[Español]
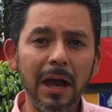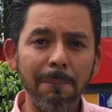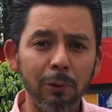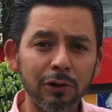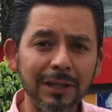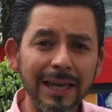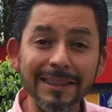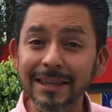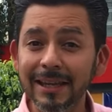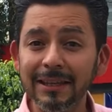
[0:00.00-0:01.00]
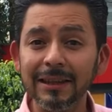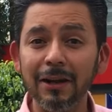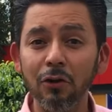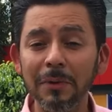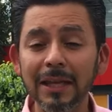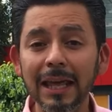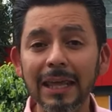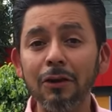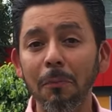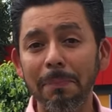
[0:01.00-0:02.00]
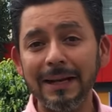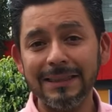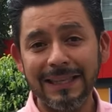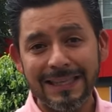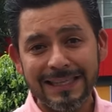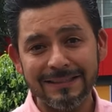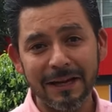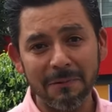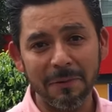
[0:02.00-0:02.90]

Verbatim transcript: Aporta, etiqueta, nomina y comparte y salva